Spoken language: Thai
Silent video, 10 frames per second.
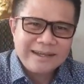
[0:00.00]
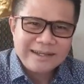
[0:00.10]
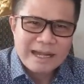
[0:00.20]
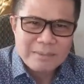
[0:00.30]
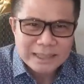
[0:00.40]

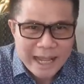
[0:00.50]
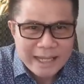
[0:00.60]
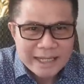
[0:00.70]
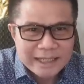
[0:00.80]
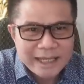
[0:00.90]
ถ้ามันแต่
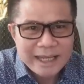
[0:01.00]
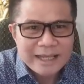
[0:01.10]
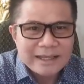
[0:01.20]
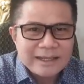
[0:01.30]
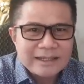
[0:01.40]
อย่างนี้
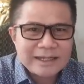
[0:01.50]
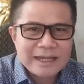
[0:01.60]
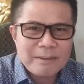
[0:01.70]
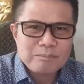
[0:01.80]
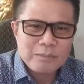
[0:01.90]
นะ
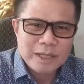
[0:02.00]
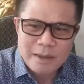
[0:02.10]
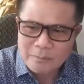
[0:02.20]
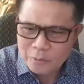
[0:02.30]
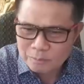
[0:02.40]
ครับมี
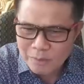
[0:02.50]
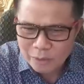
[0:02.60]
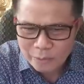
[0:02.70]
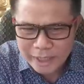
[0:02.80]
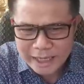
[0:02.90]
มาพูดมา
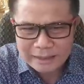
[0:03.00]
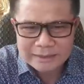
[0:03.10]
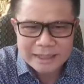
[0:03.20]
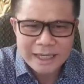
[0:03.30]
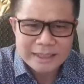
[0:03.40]
คุยกัน
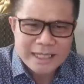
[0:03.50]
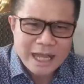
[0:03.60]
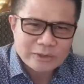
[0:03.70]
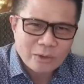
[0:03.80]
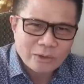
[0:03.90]
เจรจา
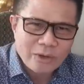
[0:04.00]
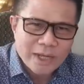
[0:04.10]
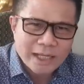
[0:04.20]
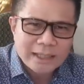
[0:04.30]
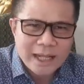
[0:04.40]
ตกลง
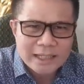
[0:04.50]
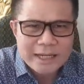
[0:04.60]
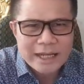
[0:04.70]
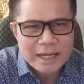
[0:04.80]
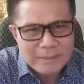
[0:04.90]
กันอะไร
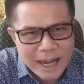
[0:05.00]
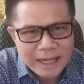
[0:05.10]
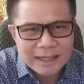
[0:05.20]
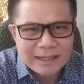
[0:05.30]
ยังไงบ้าง